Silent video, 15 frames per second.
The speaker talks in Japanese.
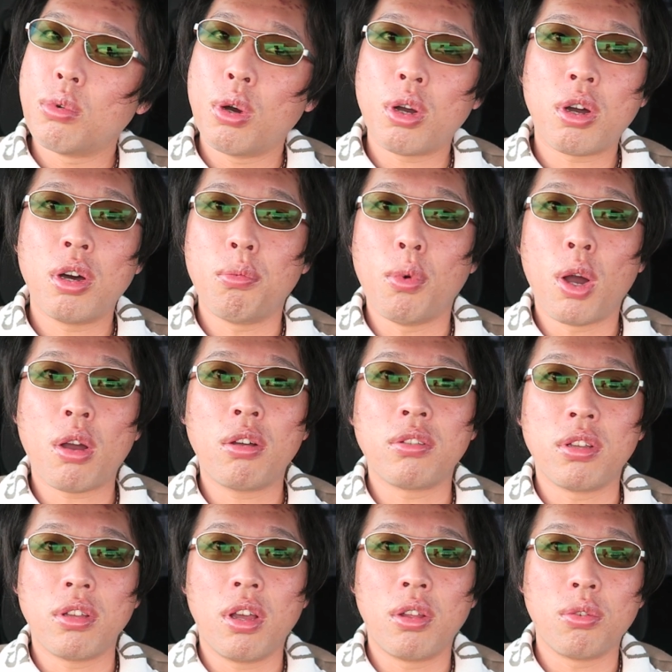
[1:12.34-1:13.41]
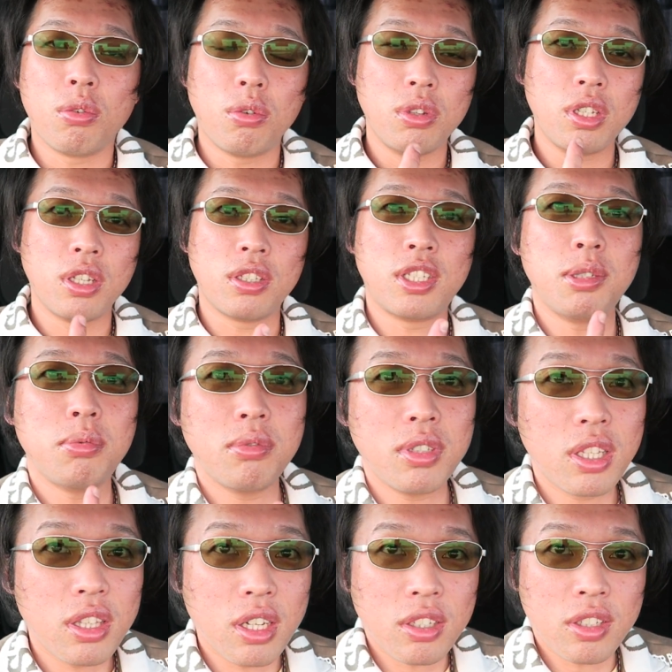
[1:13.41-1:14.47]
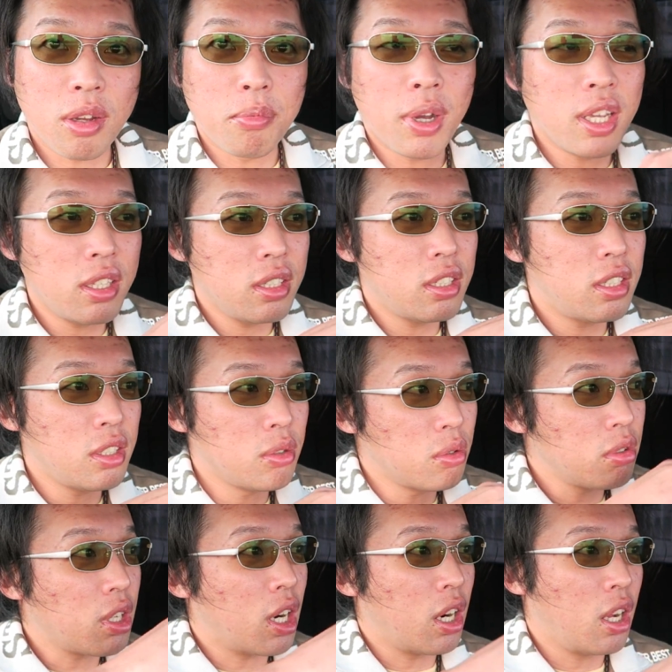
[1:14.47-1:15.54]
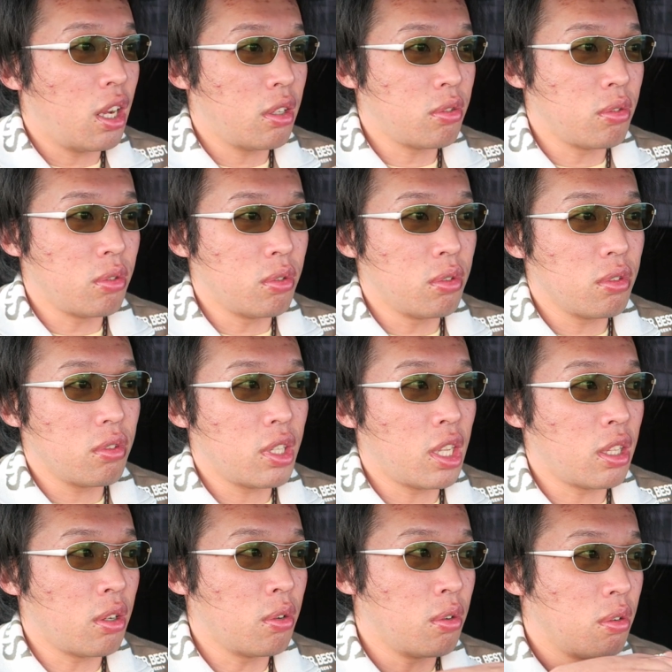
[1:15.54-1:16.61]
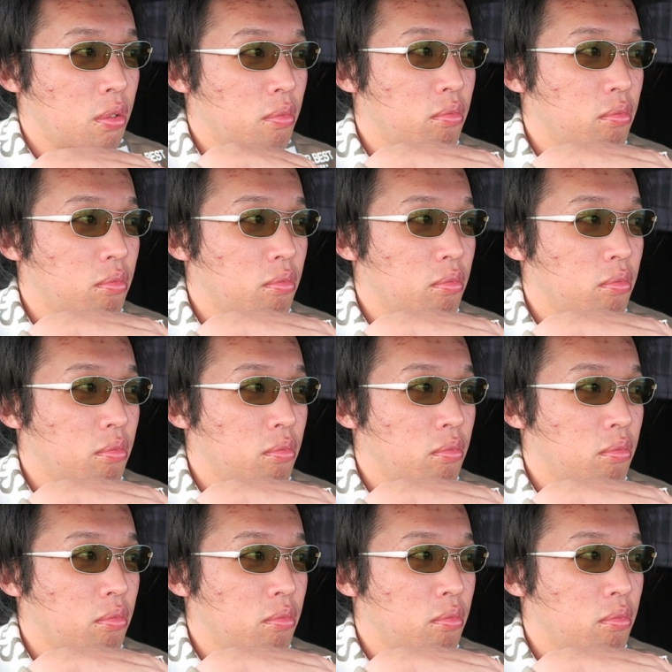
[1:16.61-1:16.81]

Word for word: わか、わかんない。あの、いや、自分だったらさ、毎日乗るから、その、なんだろ